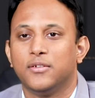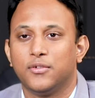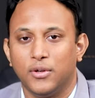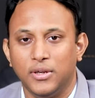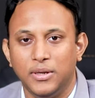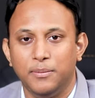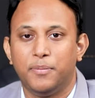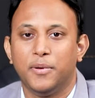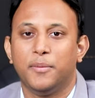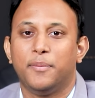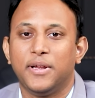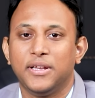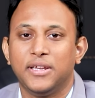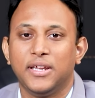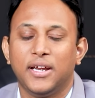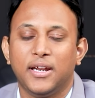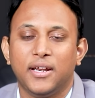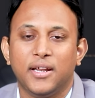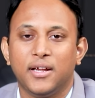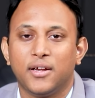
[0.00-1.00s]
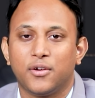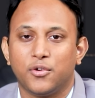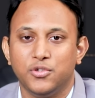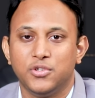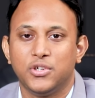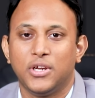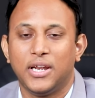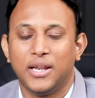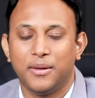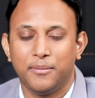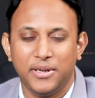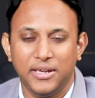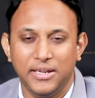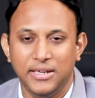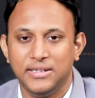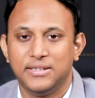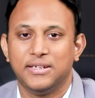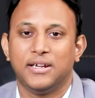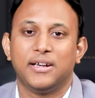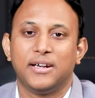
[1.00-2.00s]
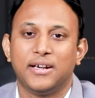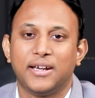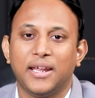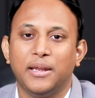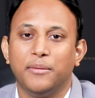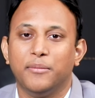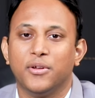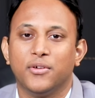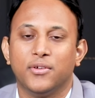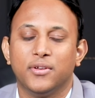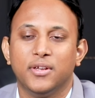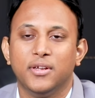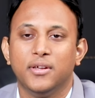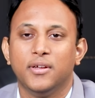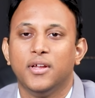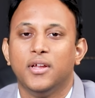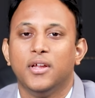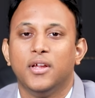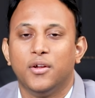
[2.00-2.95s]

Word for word: ஸோ இப்போ பார்த்தீங்கன்னா கொஞ்சம் எல்லாமே ஈஸியான டைமில் வந்து